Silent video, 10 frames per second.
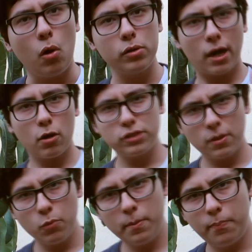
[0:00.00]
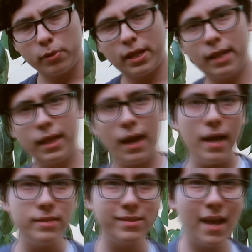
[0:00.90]
Otra cosa muy
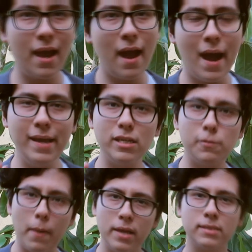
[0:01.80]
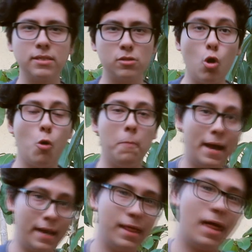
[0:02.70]
importante es que hay especies o
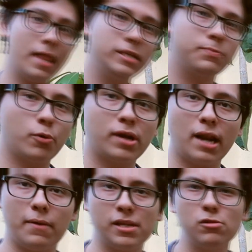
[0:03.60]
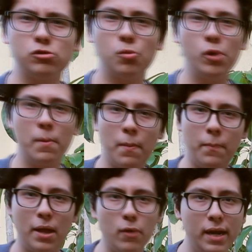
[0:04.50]
variedades, porque la verdad no estoy muy
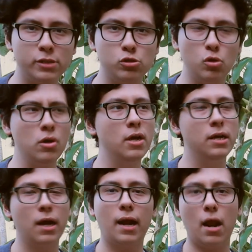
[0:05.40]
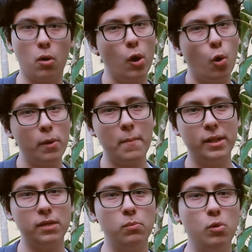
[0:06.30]
empapado en esto. Claro,
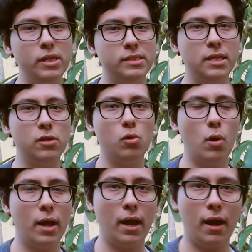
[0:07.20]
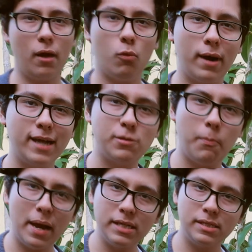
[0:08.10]
obviamente es muy distinto eh, una
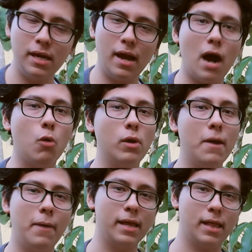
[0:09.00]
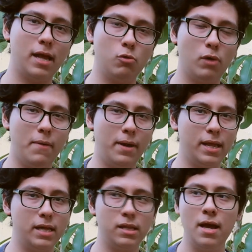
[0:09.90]
especie a una variedad. Una
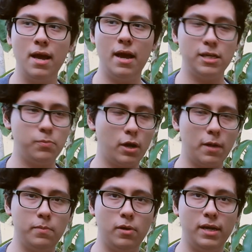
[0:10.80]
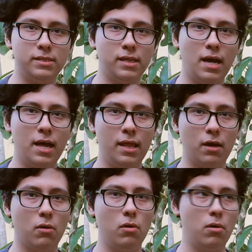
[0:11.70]
variedad es, por ejemplo, esta
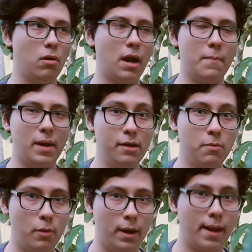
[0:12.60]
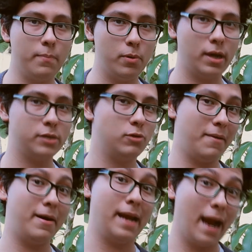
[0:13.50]
de color amarillo, por ejemplo, que es
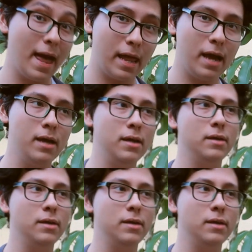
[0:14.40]
una variegada.